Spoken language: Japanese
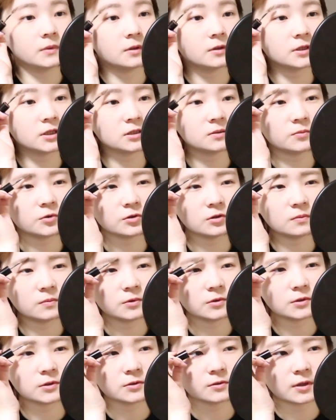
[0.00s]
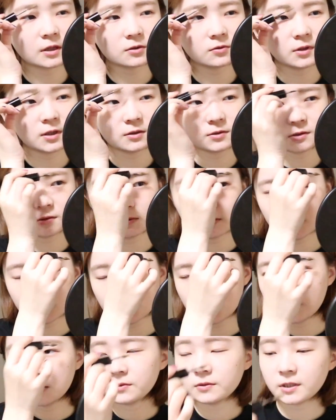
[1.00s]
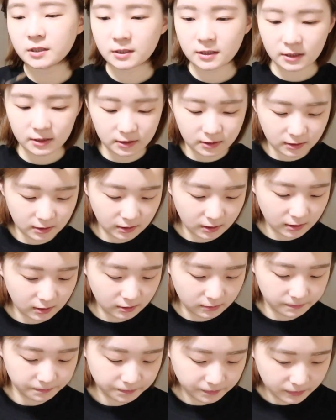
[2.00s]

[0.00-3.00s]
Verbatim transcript: 私もともとそのアトラクションがね乗れないから